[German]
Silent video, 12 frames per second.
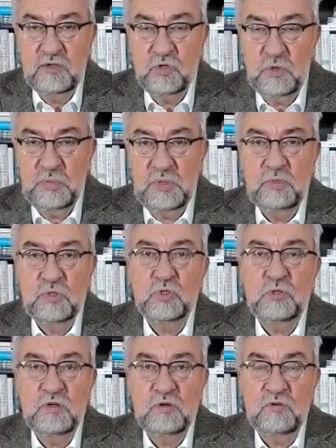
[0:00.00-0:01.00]

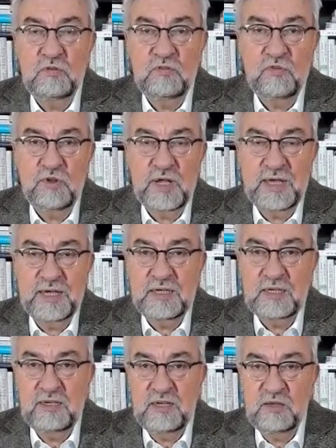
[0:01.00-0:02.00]
Doppelbesteuerung von
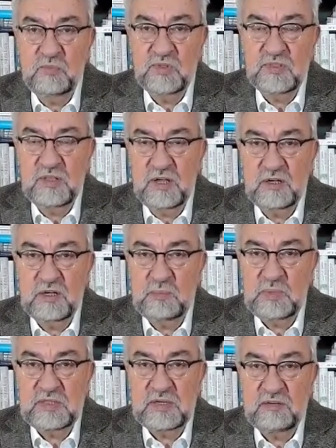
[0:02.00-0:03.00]
Renten. Hier muss
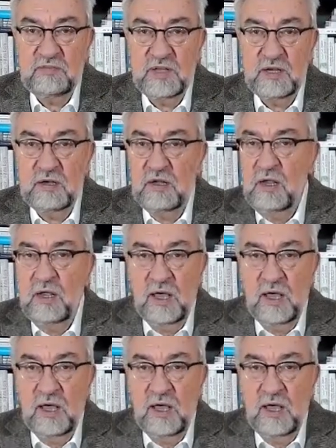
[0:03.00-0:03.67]
nachgebessert werden.